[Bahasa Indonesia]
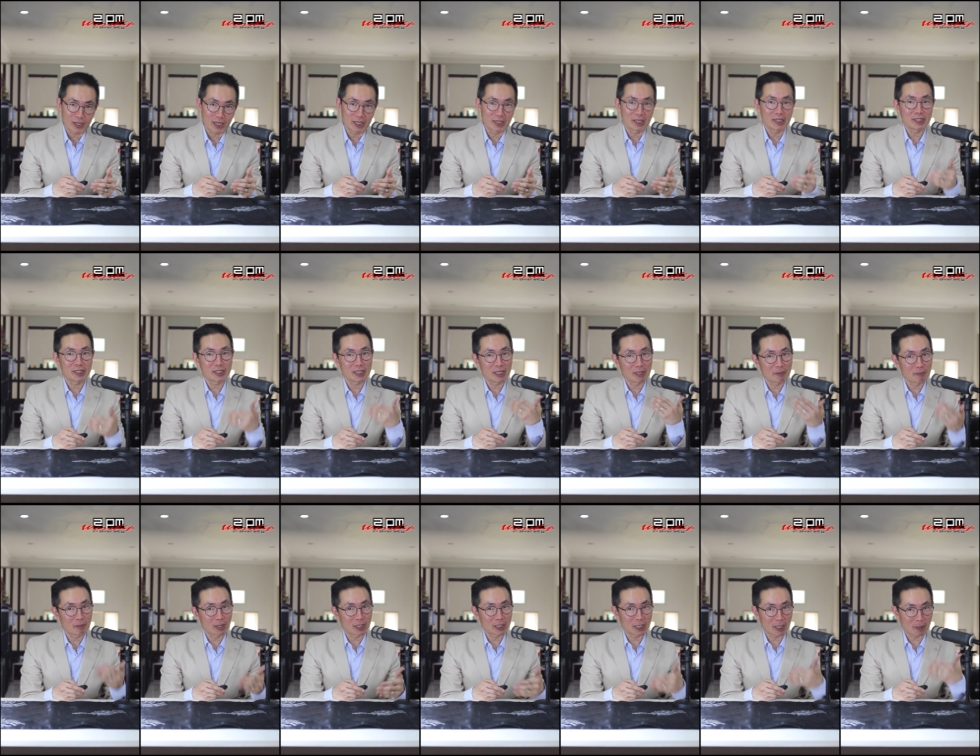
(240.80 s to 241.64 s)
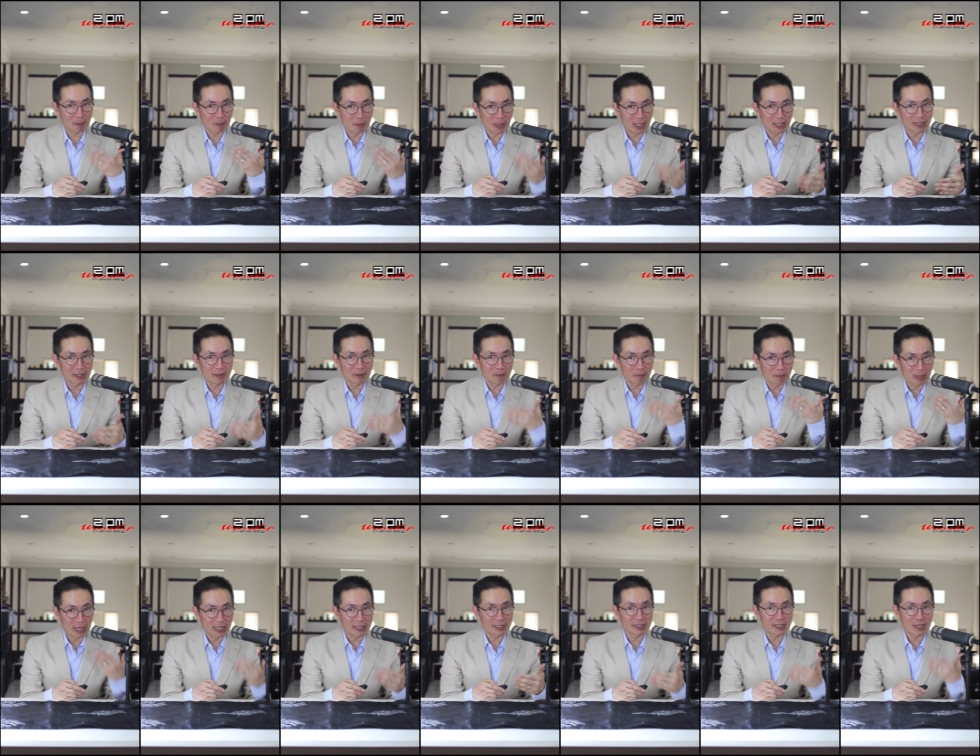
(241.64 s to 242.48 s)
Anda jadi banyak
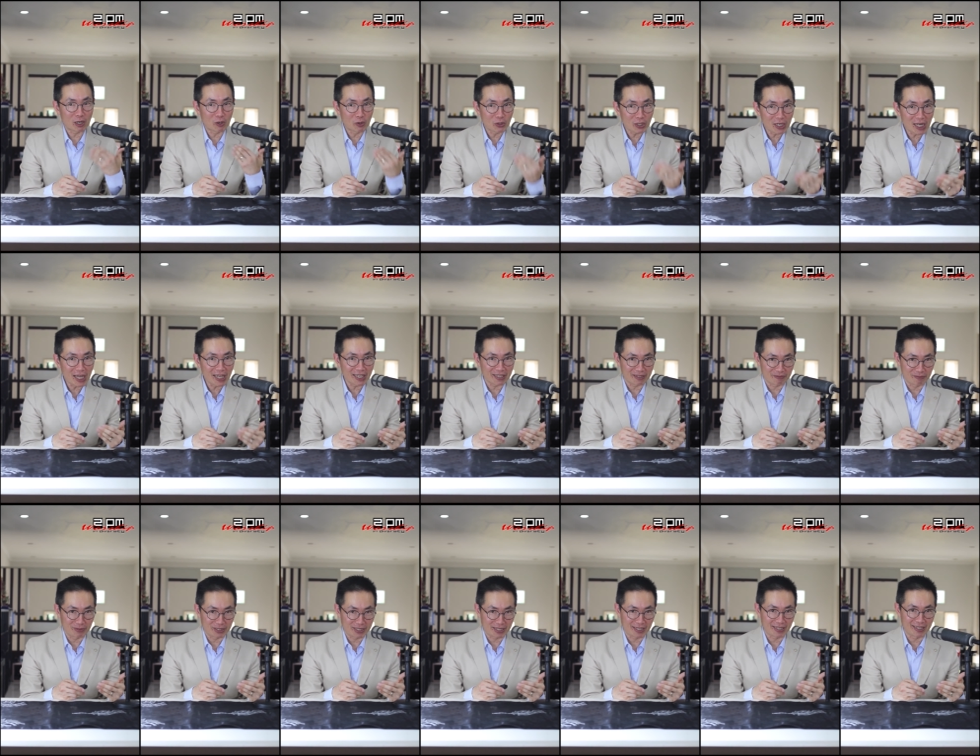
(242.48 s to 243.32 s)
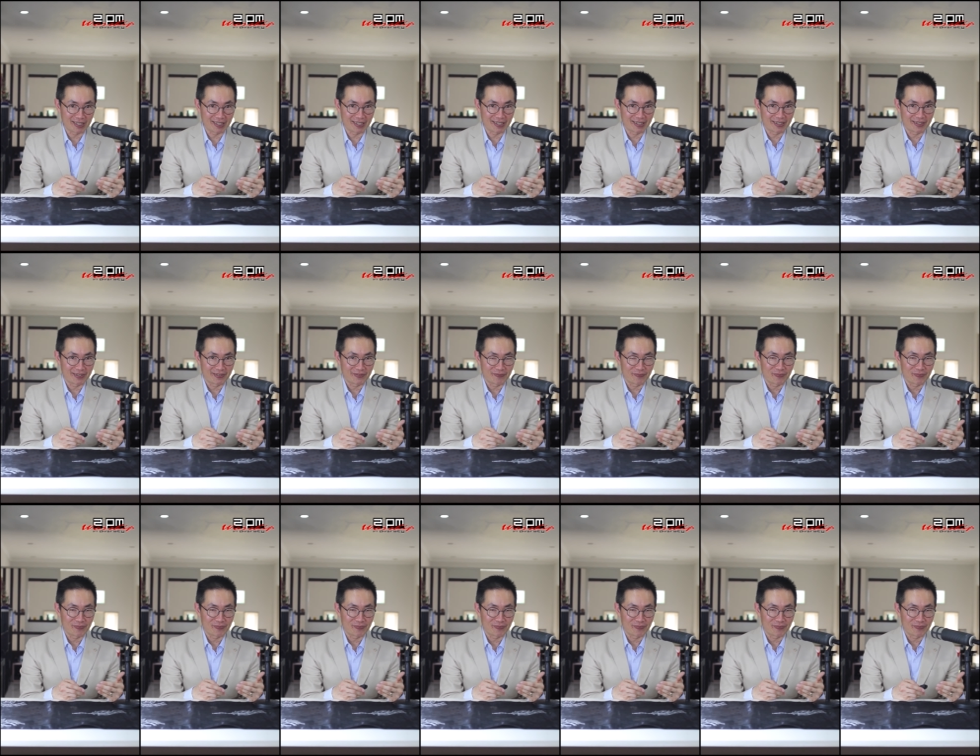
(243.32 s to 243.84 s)
belanja online misalnya.